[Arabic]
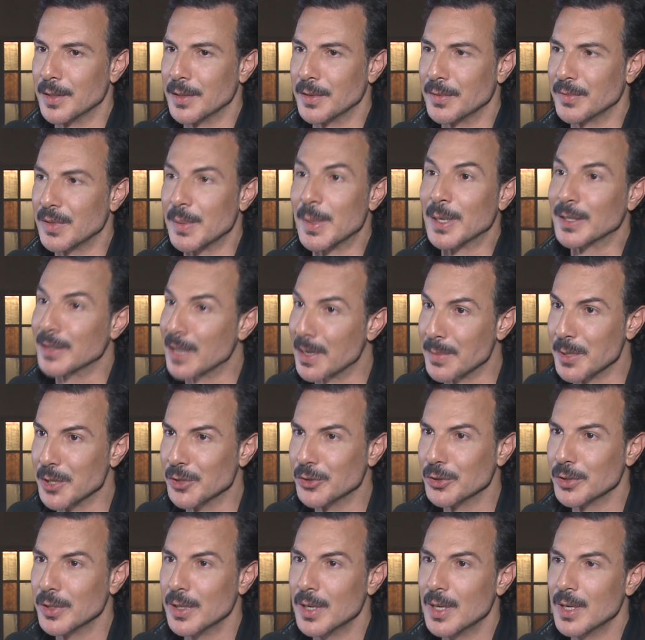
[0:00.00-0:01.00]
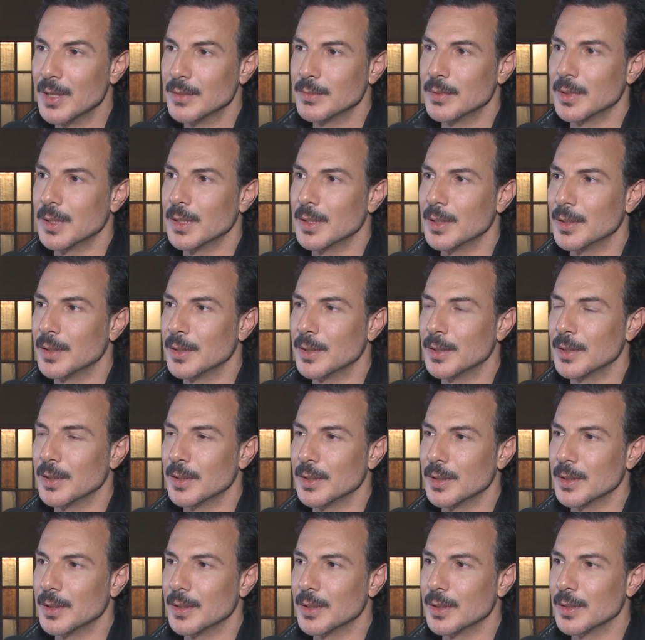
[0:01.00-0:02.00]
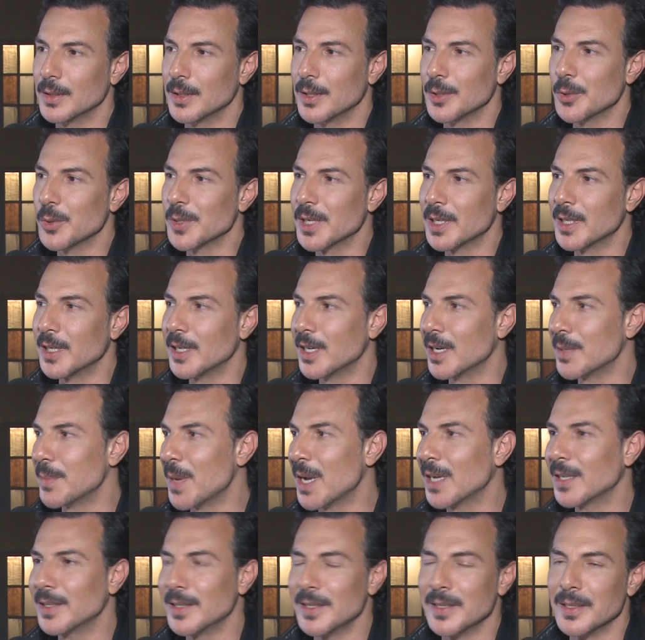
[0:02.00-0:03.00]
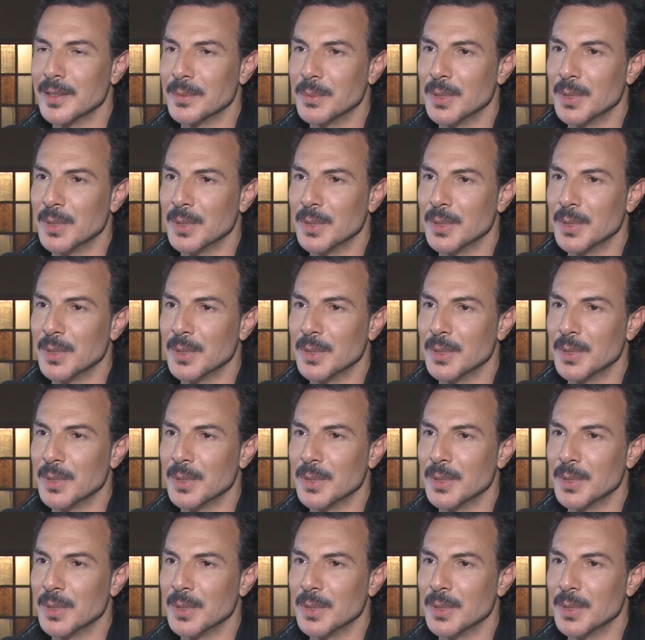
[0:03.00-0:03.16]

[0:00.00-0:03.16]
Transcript: في برنامج آه، خصوصا اني ما كثير